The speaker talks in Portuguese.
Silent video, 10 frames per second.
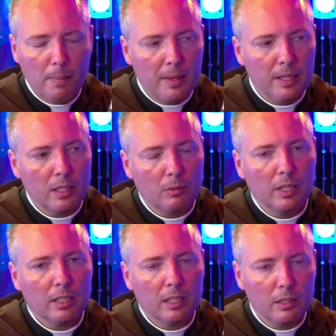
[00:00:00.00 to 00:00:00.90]
Então,
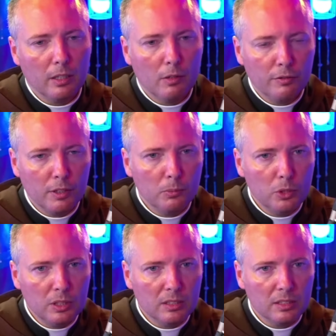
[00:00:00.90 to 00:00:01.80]
aquilo é um filme
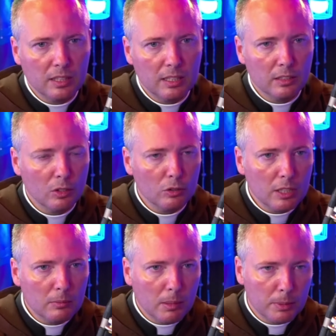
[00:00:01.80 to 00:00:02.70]
muito interessante, não
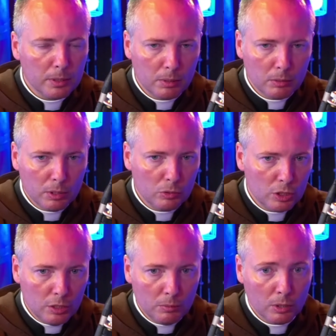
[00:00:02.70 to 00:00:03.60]
tanto para perceber o
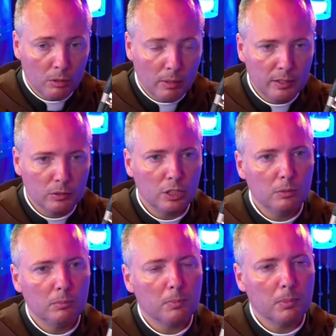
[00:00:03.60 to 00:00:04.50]
exorcismo, que não há
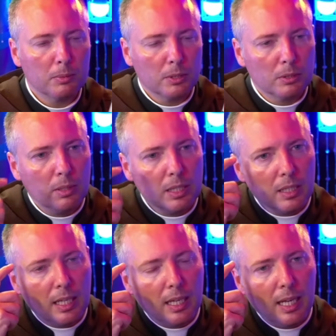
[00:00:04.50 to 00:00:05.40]
exorcismo, mas para perceber
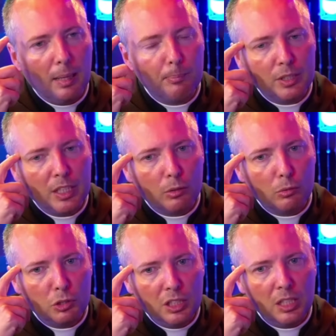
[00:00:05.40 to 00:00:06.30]
a
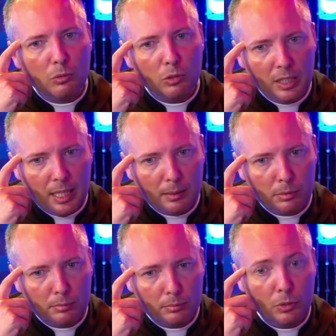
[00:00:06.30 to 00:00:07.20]
psicologia do diabo.
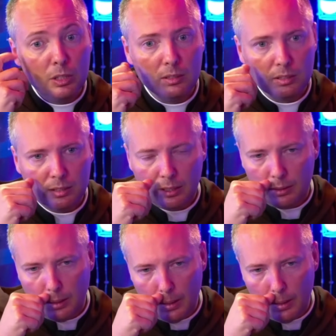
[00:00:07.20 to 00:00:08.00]
Muito interessante.